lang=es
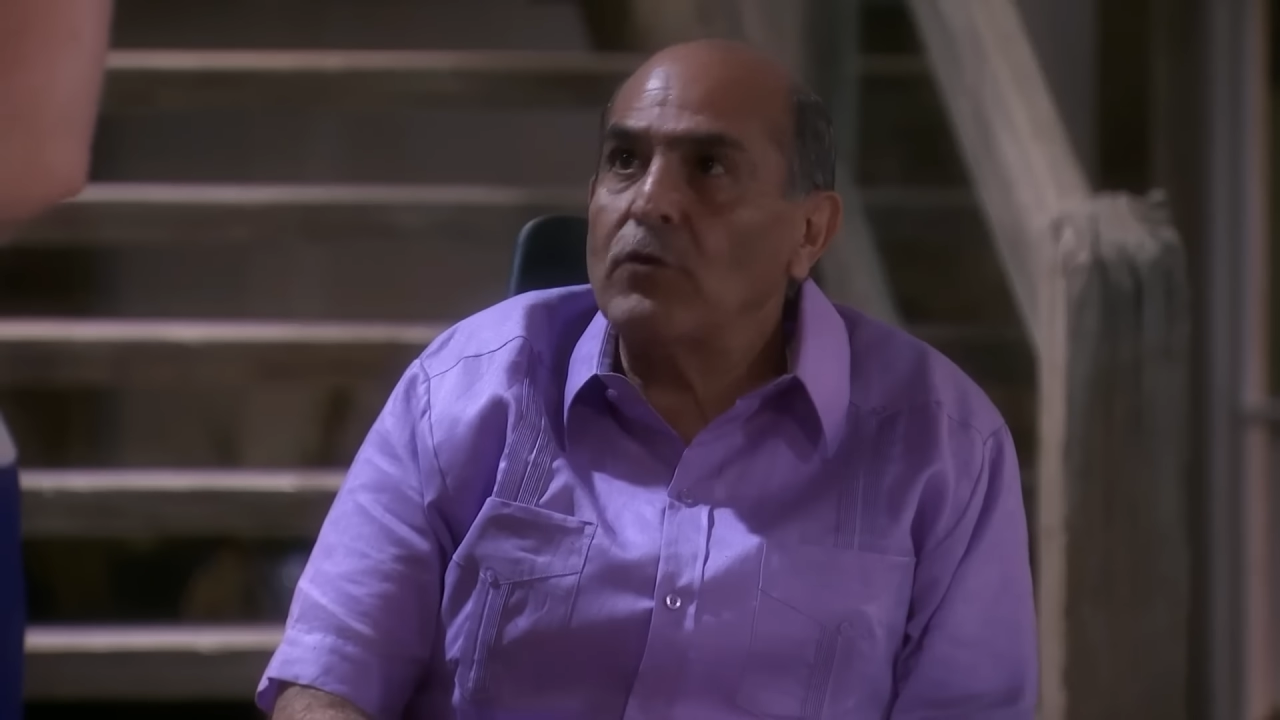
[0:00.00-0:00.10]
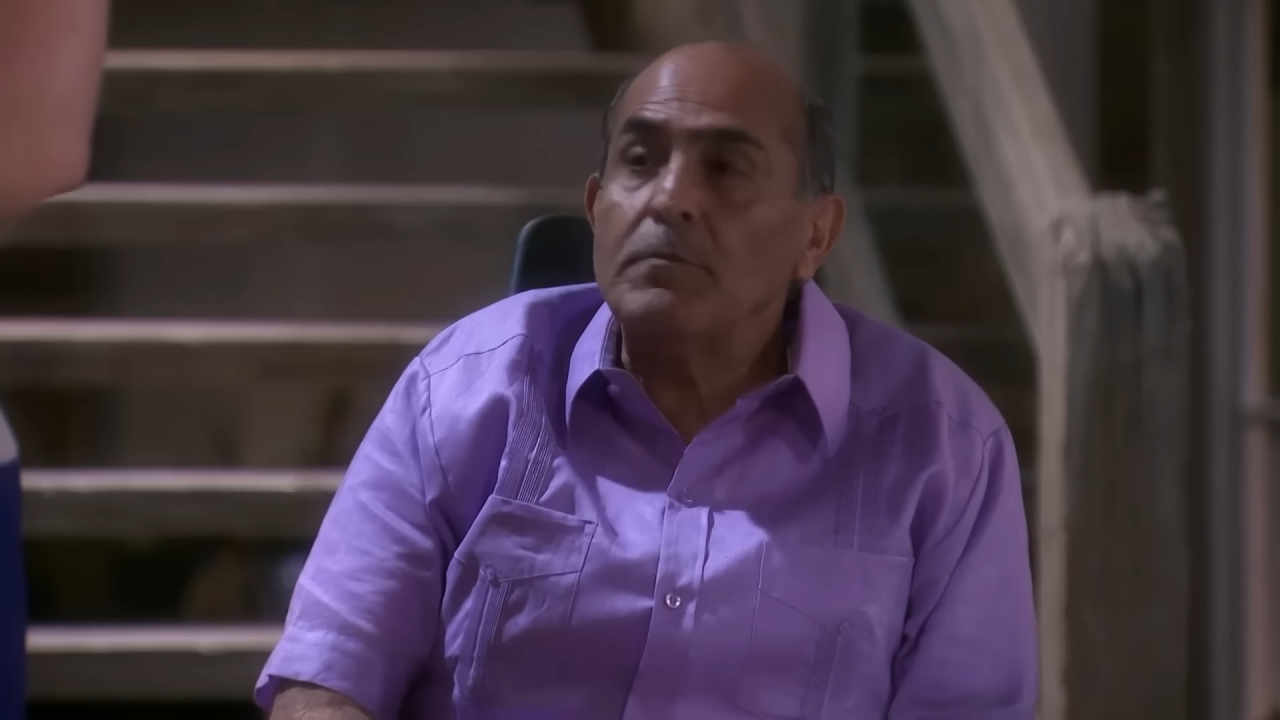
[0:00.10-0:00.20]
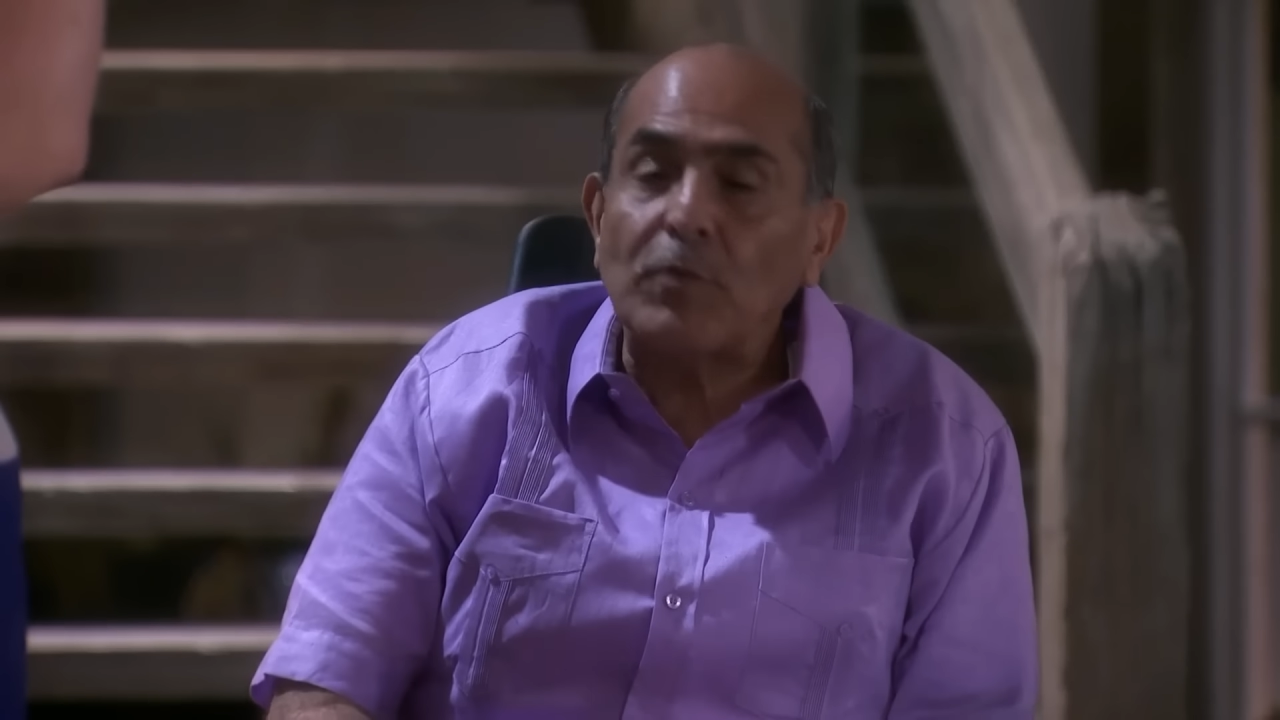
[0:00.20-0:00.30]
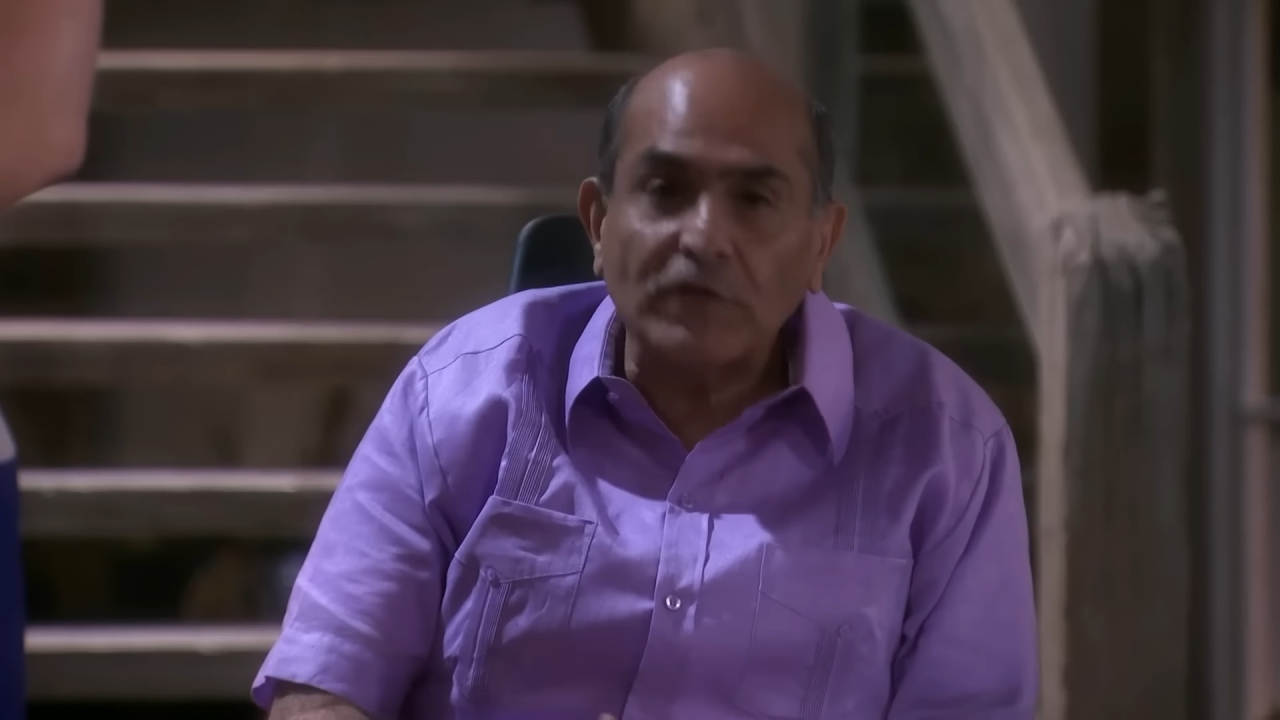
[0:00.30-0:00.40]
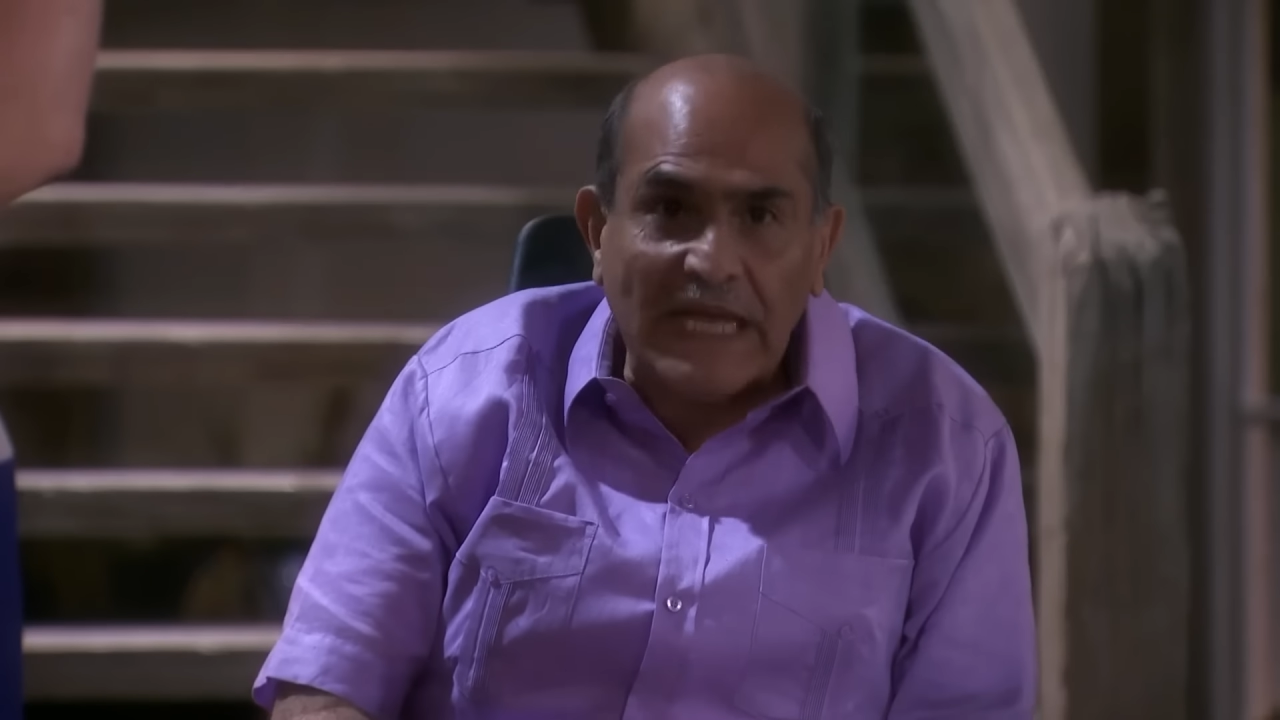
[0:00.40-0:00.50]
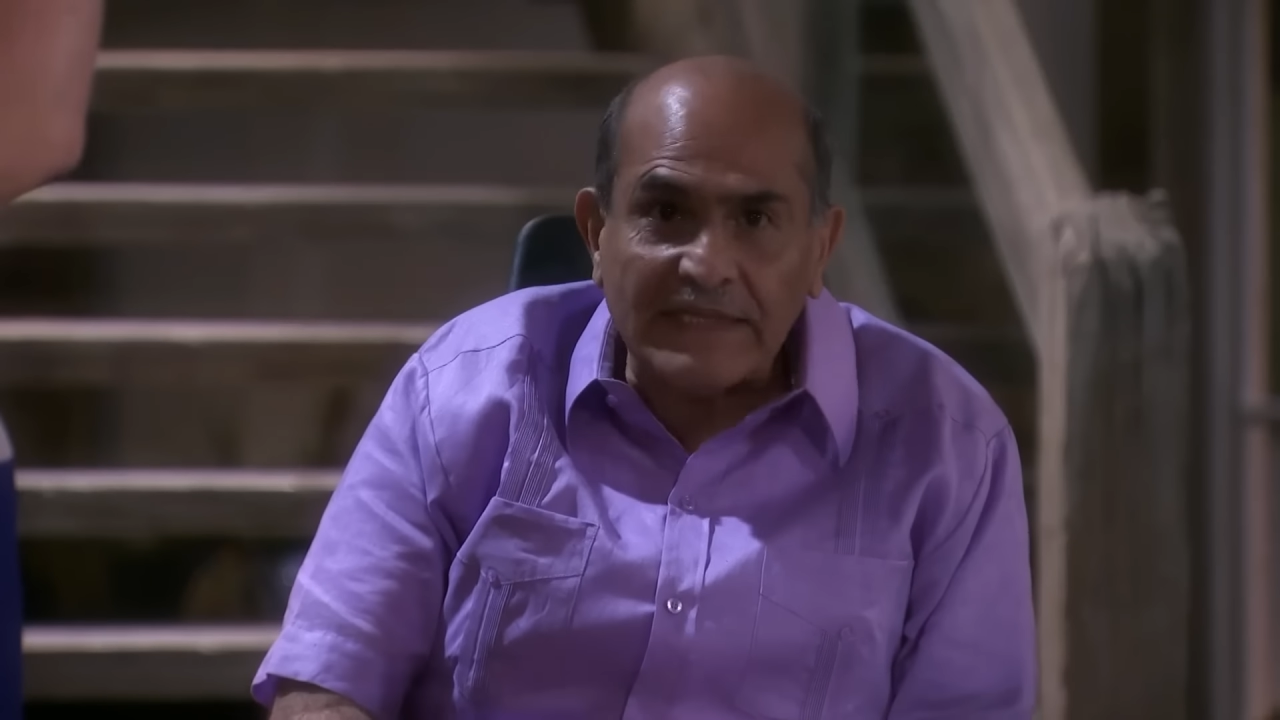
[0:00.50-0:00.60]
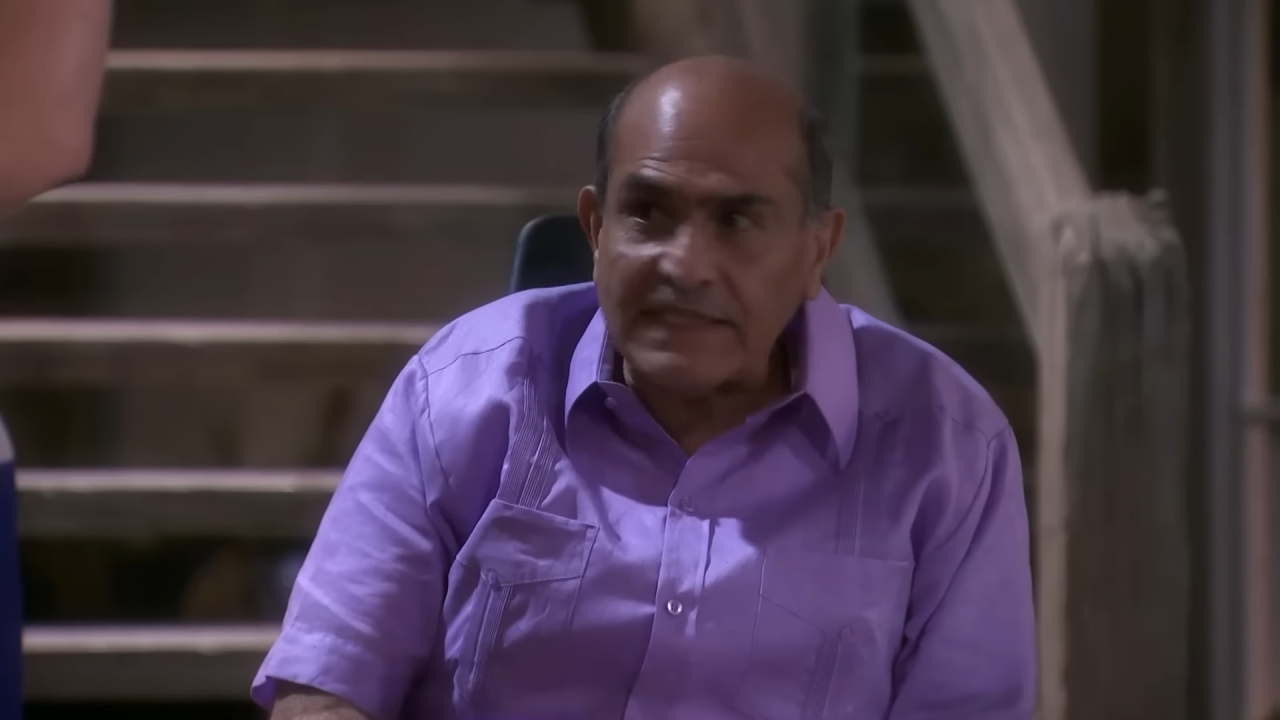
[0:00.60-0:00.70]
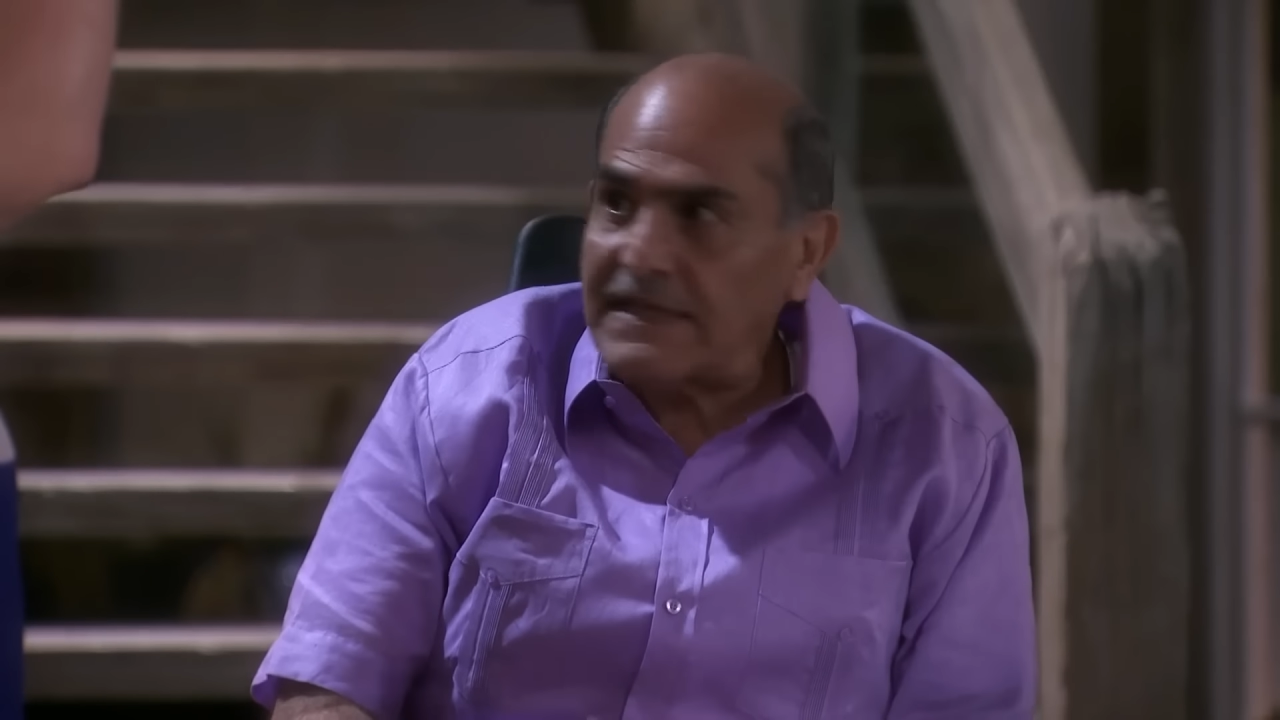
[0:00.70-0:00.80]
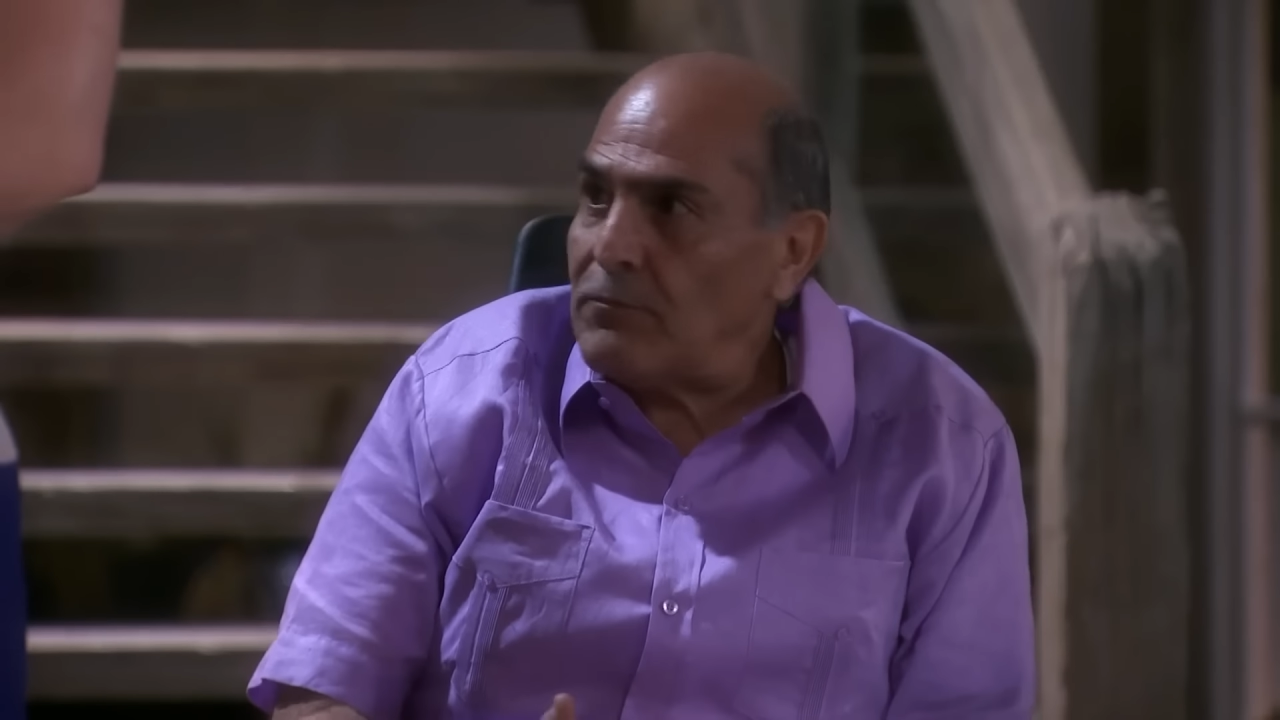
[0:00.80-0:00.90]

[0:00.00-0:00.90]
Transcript: Lo importante es la